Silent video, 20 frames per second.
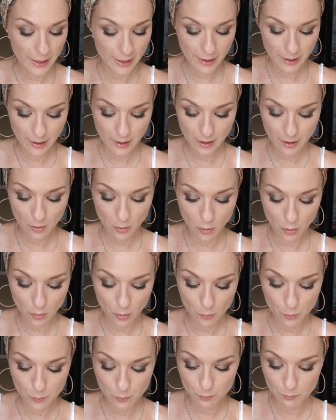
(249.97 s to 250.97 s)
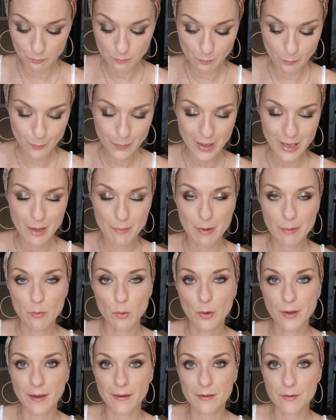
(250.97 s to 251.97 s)
et par la même
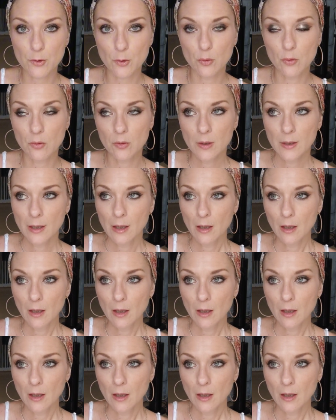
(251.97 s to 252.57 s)
occasion,